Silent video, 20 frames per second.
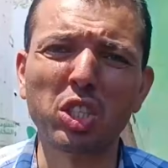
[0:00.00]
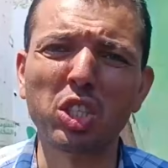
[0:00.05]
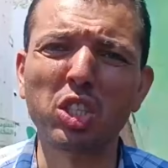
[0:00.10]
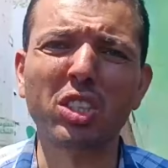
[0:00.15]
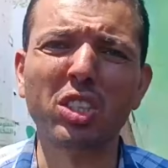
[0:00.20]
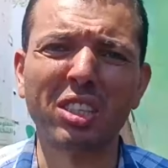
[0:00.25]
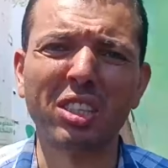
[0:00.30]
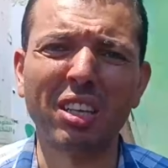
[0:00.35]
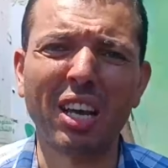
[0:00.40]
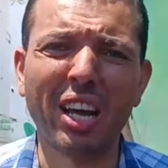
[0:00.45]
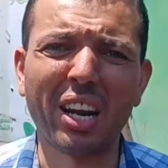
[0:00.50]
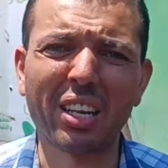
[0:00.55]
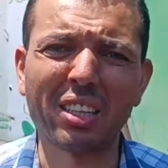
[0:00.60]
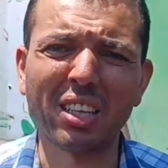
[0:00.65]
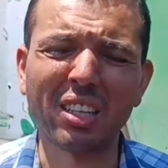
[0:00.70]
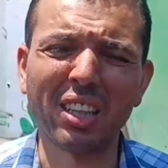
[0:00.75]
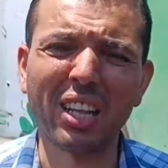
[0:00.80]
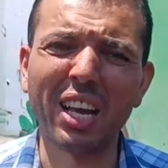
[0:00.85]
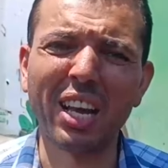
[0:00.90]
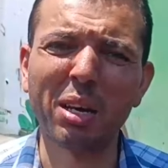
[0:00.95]
جدا
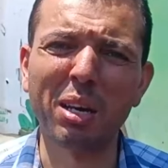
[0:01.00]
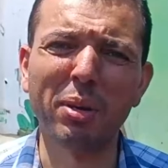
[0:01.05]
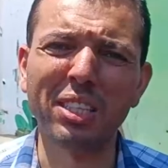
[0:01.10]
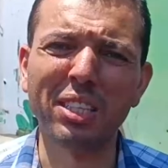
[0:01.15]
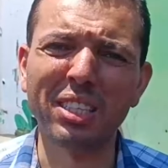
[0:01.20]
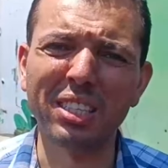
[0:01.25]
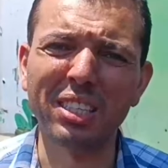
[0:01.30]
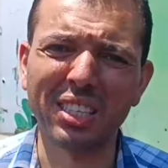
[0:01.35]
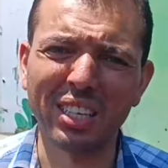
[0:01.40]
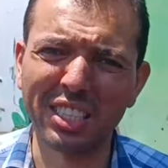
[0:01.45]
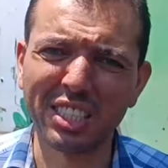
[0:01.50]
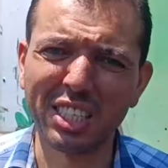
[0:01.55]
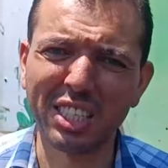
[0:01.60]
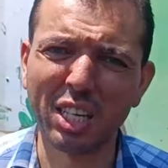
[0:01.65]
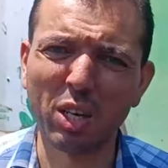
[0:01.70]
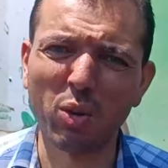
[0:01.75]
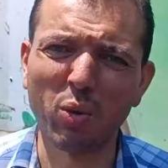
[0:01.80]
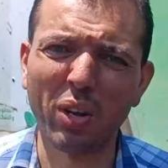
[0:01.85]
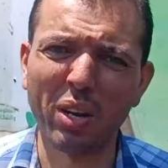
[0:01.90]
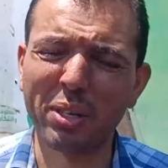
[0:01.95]
تعرضت لها بلدية
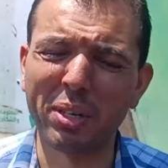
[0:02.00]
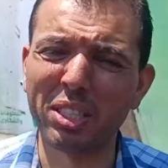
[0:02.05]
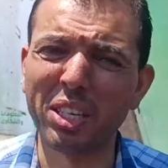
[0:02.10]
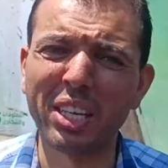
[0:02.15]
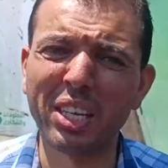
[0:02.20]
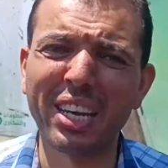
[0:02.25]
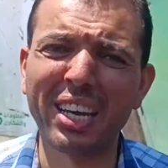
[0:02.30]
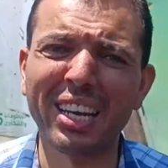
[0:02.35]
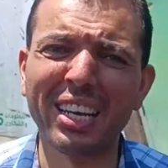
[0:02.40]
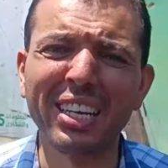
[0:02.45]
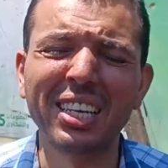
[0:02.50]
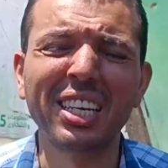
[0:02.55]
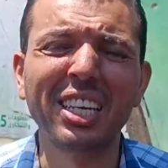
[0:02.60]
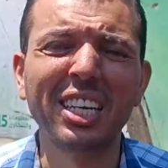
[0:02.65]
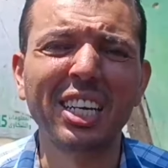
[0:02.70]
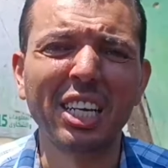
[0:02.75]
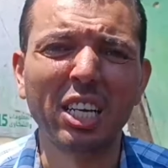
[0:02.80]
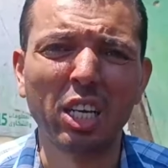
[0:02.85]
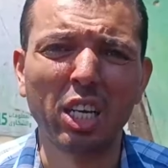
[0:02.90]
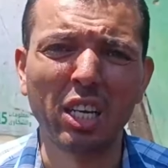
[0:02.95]
غزة والمدينة
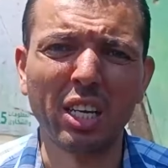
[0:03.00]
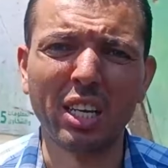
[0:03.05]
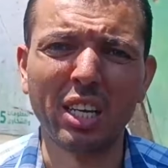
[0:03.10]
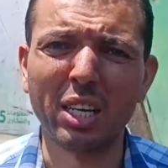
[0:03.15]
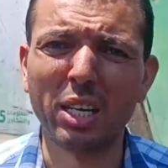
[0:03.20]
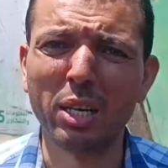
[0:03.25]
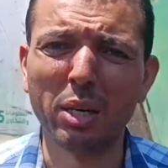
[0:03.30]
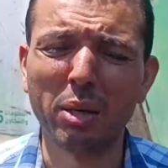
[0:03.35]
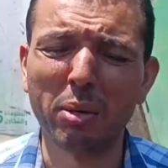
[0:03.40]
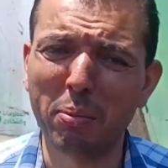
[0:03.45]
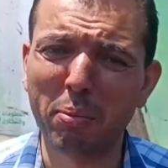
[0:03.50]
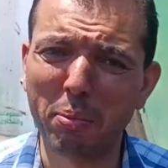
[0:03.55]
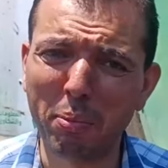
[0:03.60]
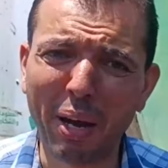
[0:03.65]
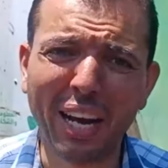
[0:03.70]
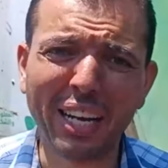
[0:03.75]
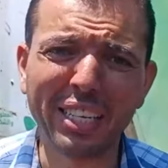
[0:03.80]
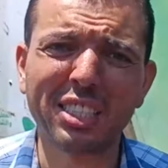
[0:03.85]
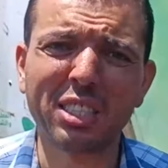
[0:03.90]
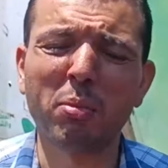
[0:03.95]
آه،
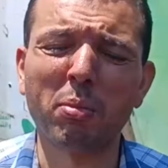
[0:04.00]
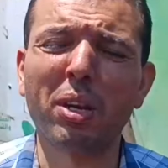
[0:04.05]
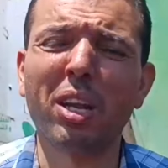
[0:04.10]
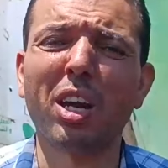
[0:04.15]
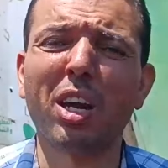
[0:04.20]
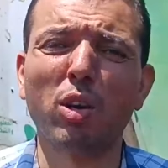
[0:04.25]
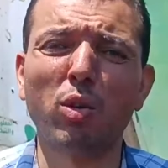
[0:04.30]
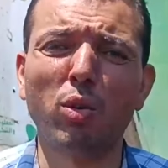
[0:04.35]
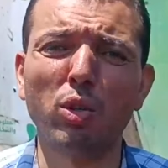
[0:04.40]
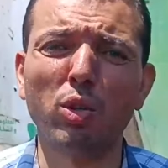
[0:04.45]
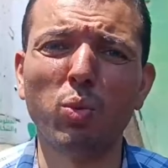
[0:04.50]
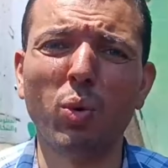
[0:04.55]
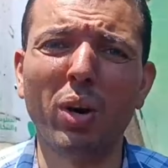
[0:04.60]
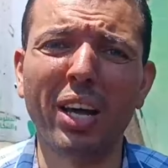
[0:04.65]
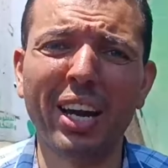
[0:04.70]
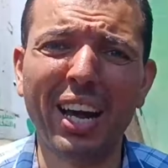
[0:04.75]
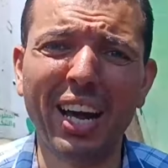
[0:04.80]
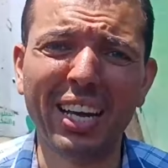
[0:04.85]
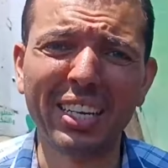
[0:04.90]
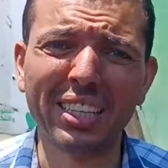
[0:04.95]
مع استمرار
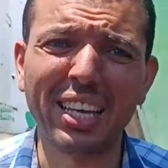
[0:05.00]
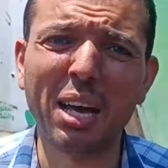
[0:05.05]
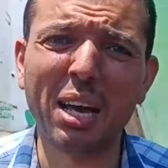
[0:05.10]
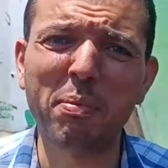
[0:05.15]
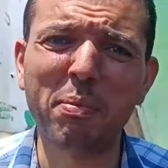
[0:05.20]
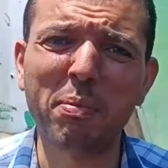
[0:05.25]
العدوان أحد